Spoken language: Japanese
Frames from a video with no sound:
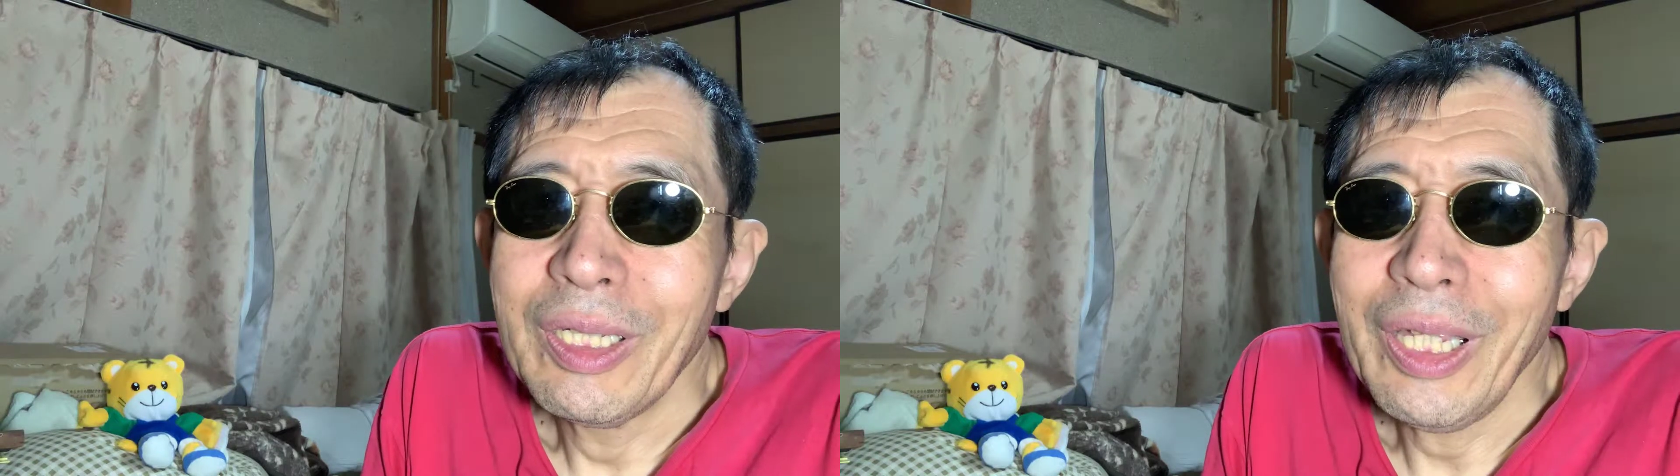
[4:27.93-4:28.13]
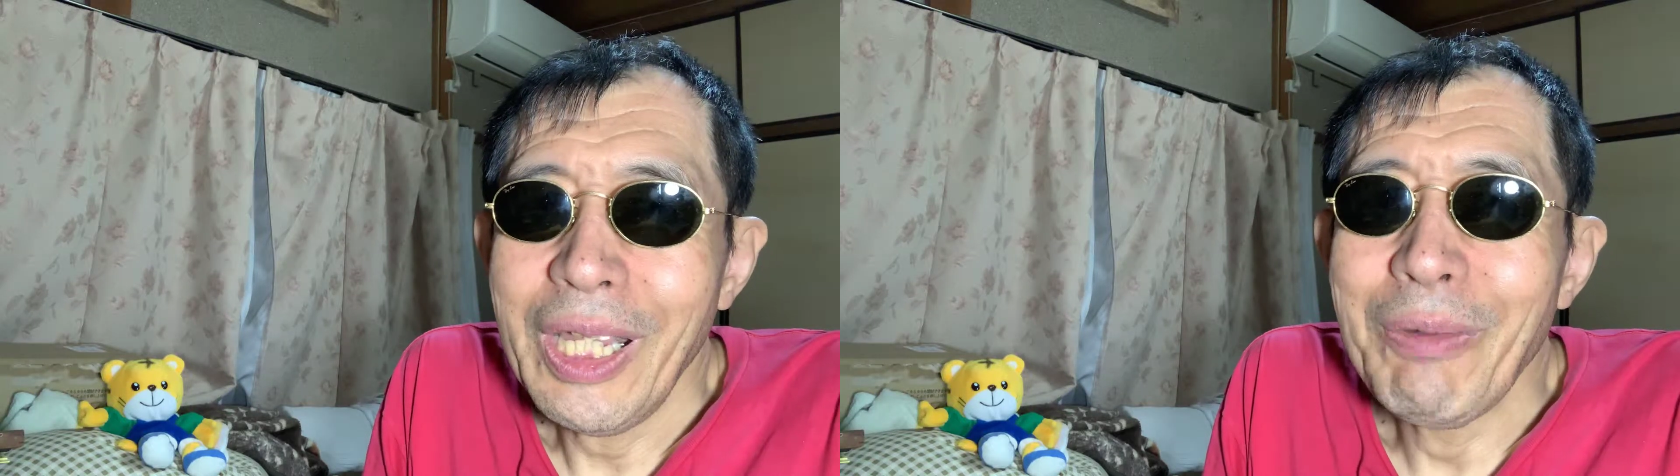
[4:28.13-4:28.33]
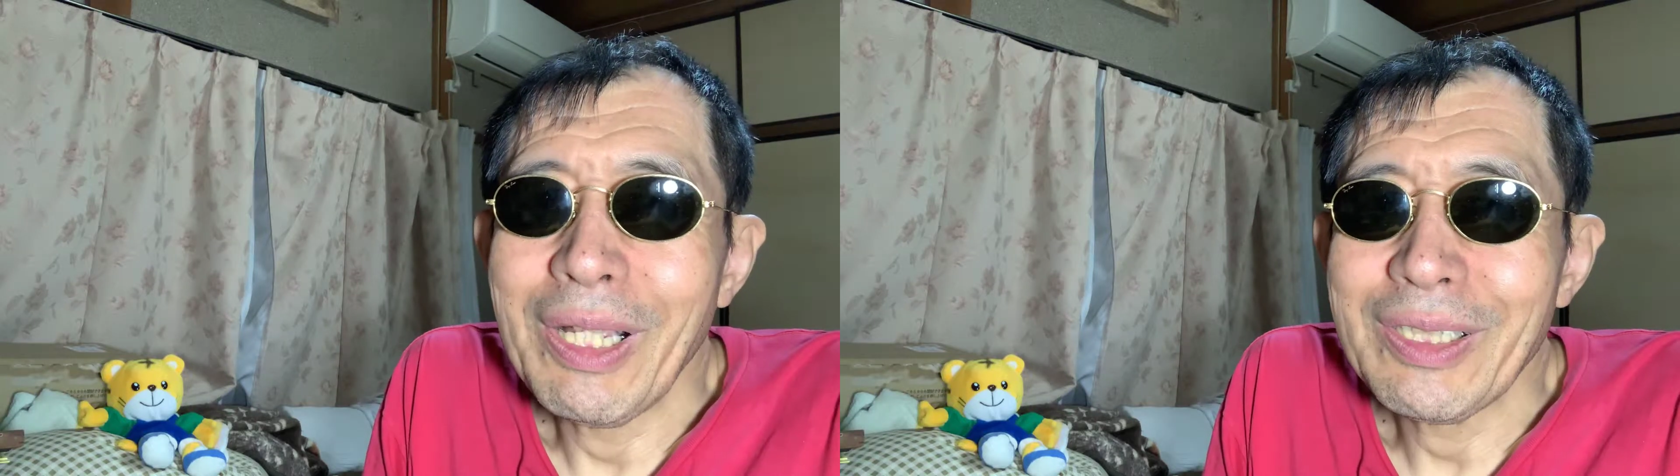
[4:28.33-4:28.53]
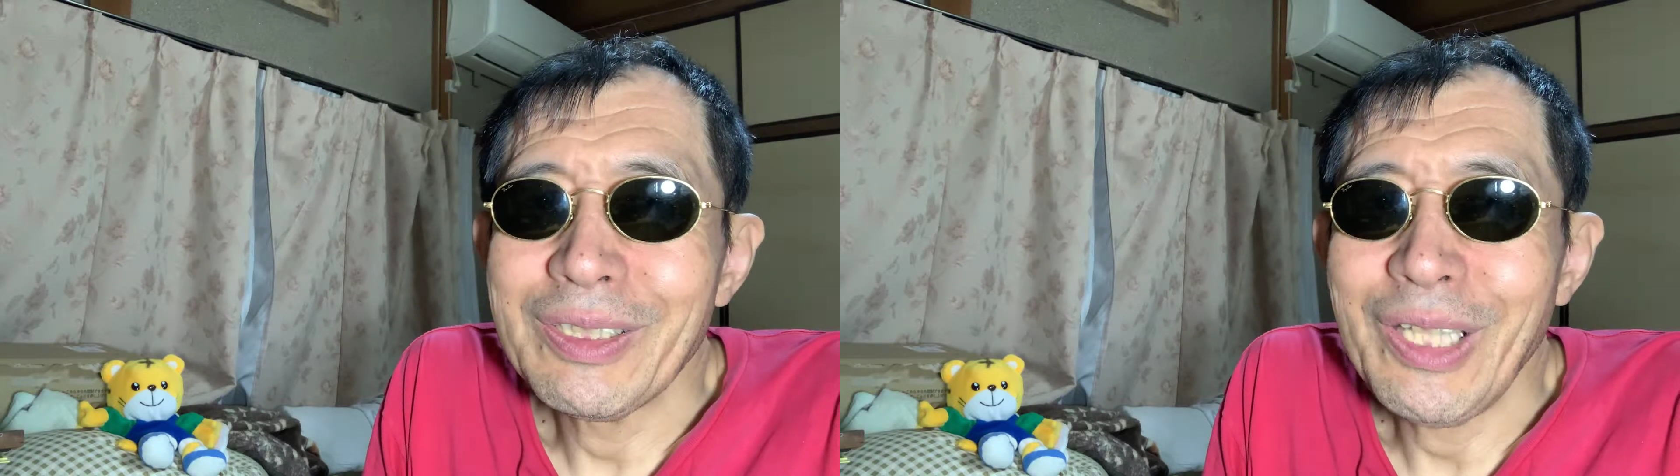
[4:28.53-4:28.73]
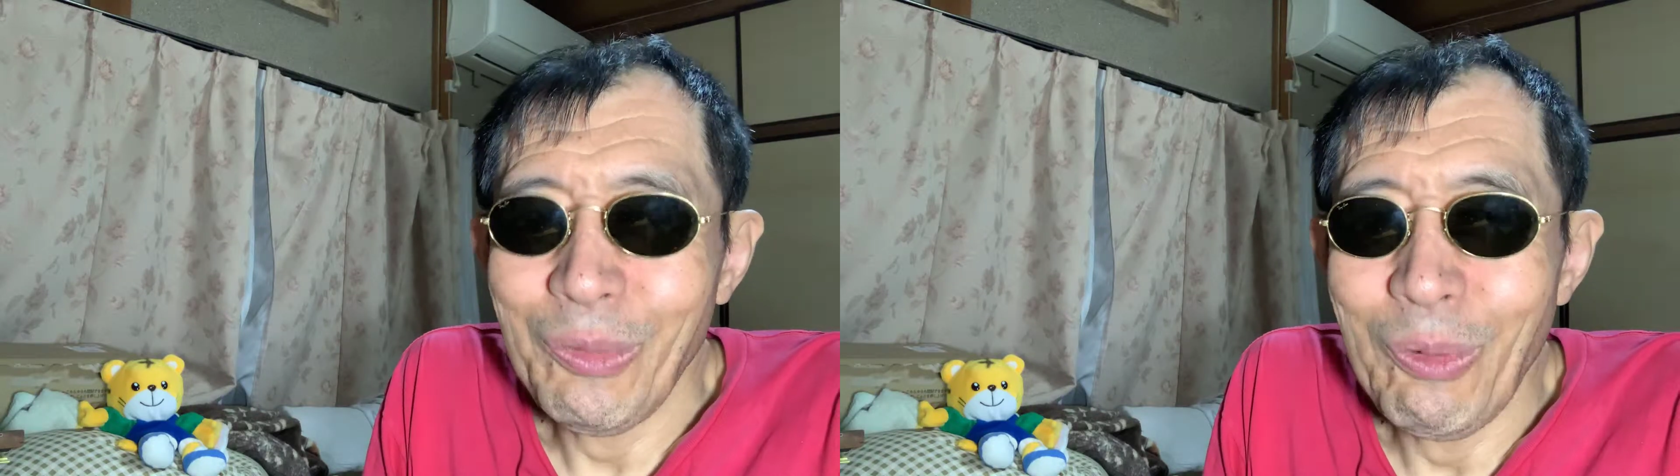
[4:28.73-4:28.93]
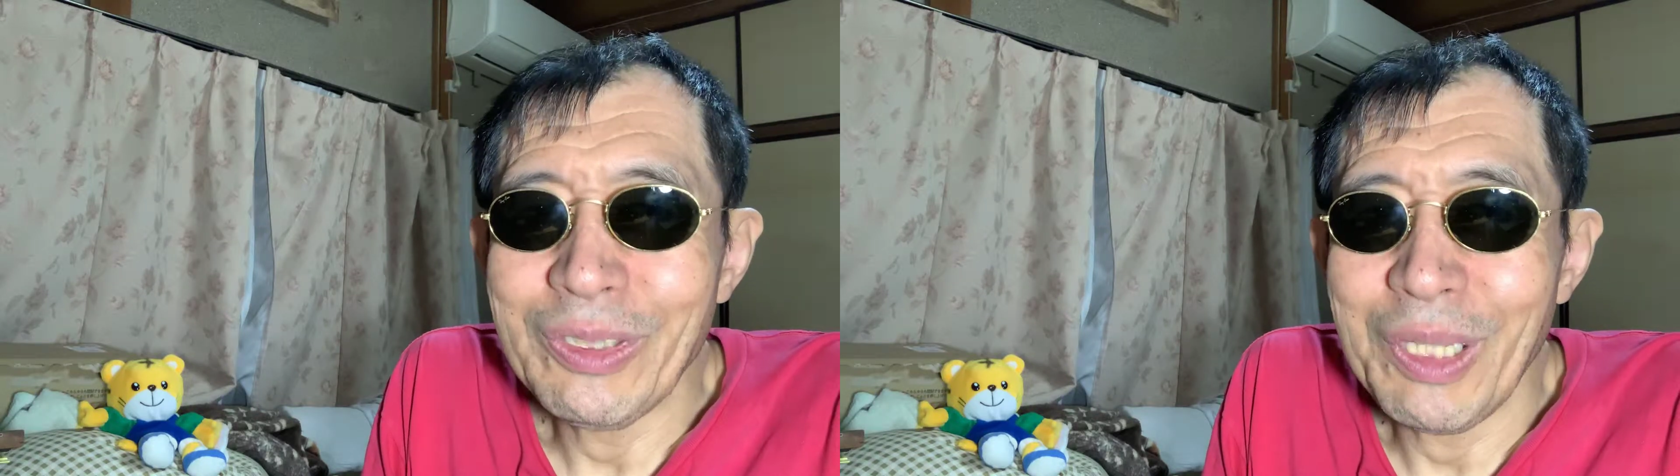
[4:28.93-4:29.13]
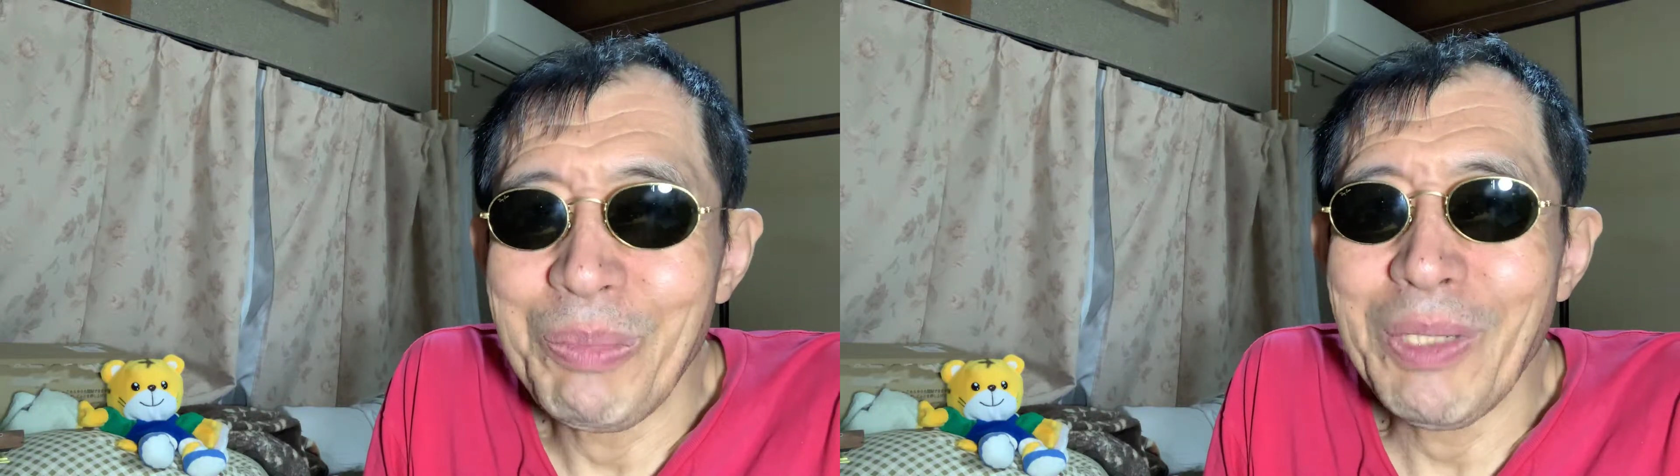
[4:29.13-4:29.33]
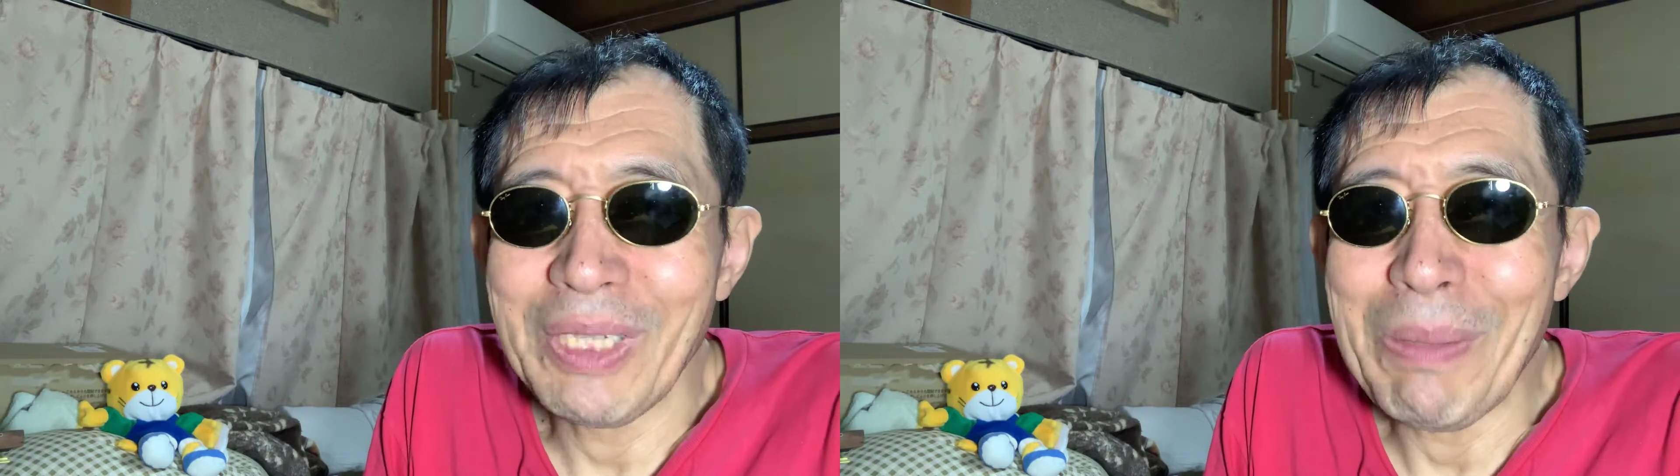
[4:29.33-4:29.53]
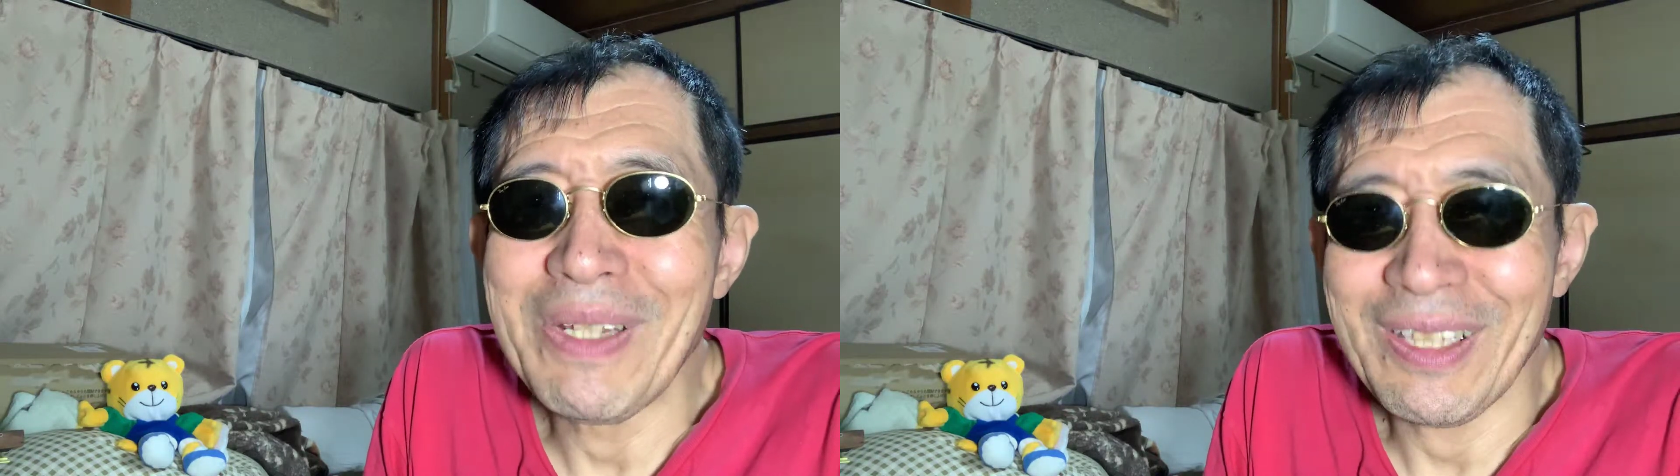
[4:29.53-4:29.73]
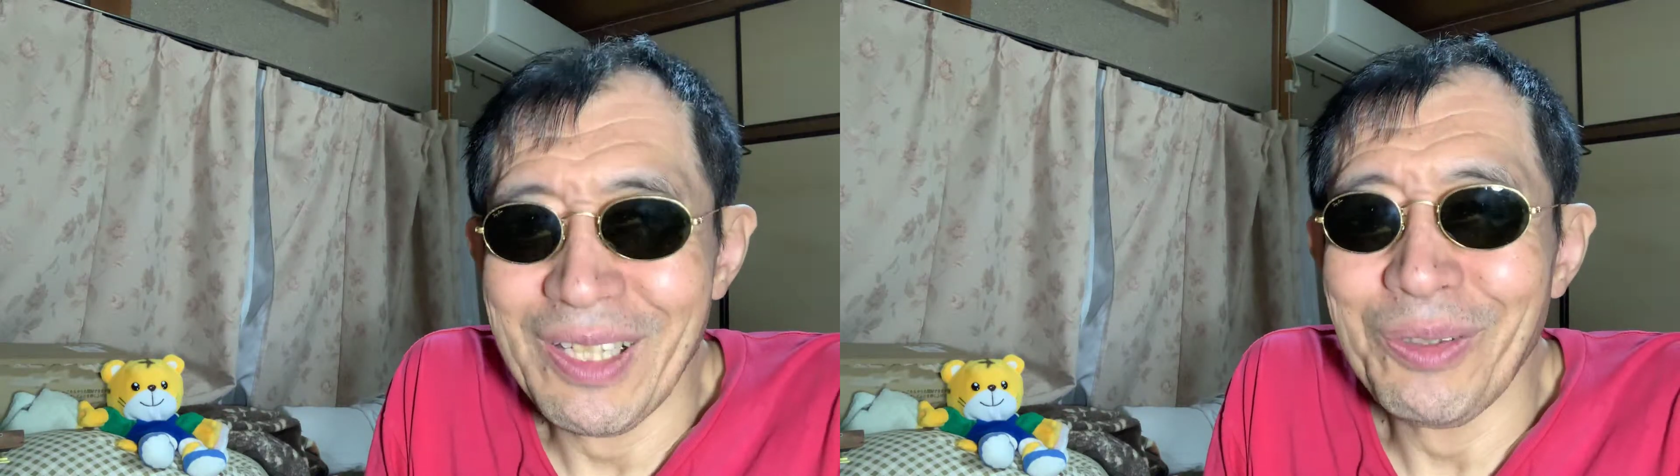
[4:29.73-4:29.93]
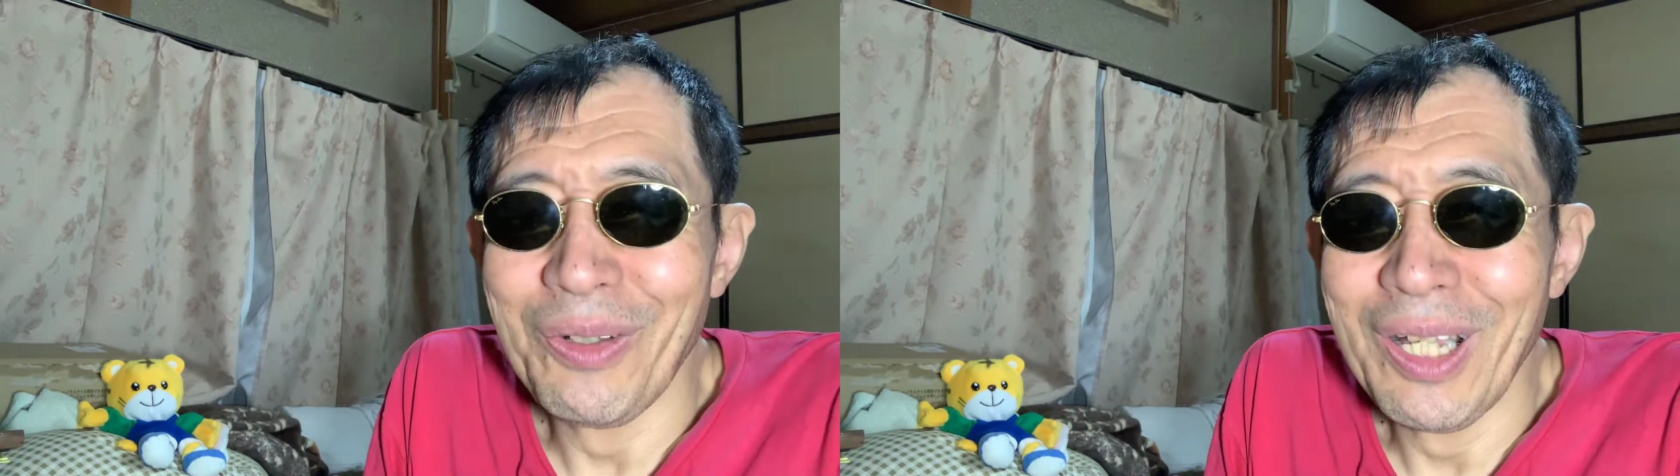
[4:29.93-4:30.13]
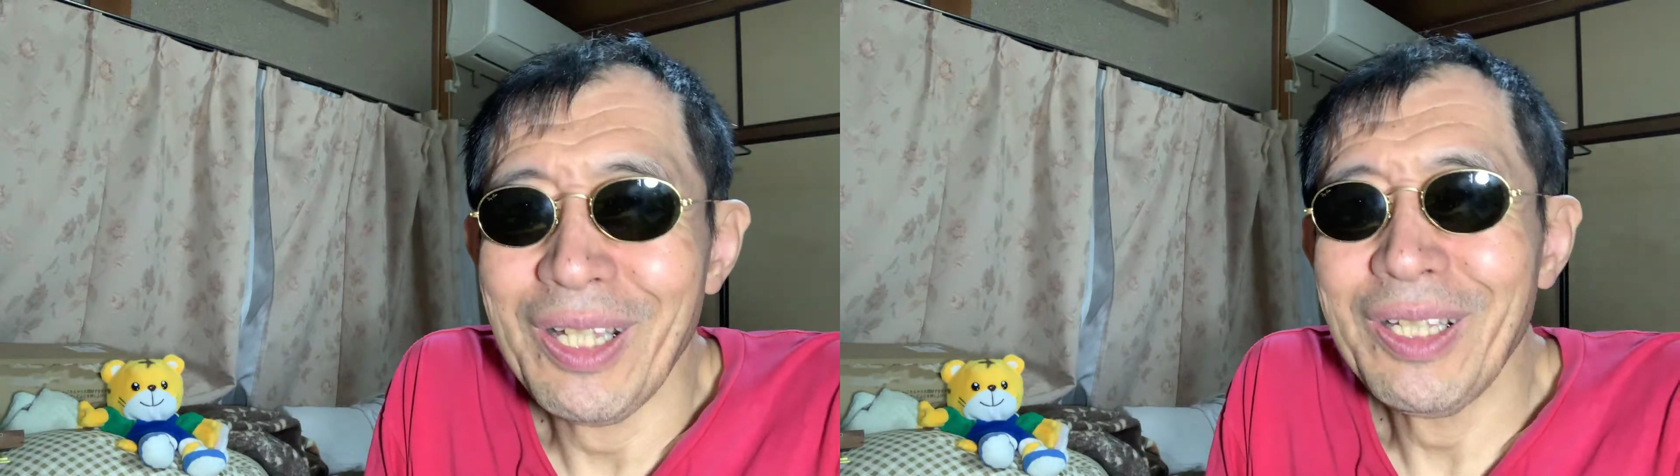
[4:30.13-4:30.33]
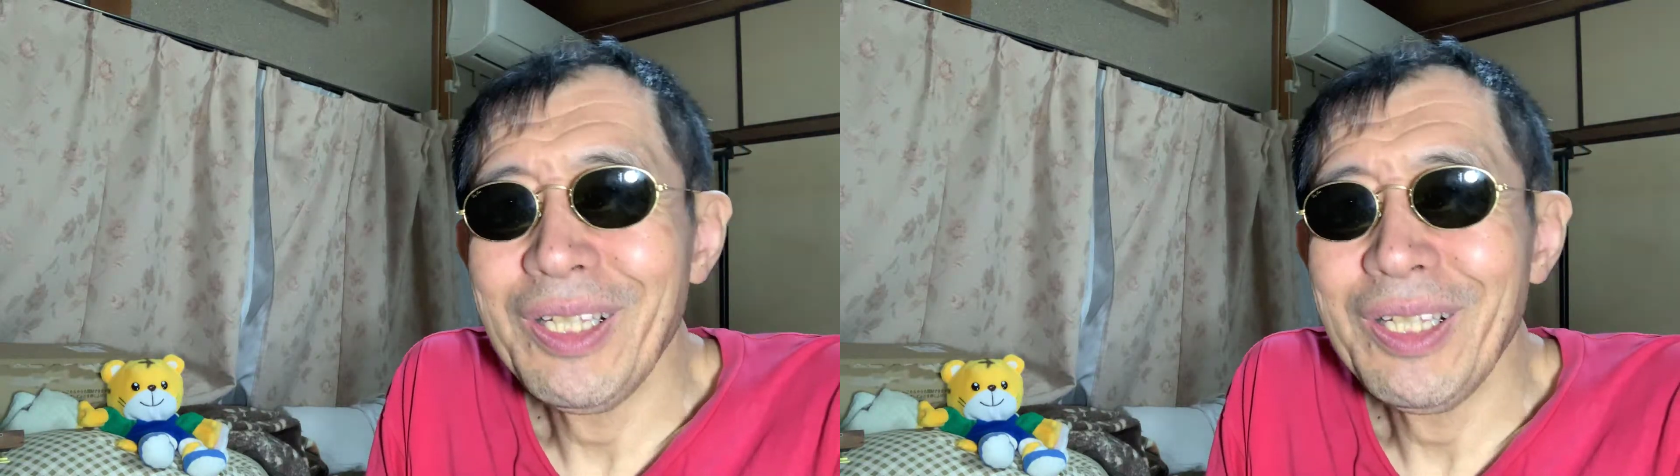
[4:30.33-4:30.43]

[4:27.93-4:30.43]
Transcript: A は成功して B はダメだったとか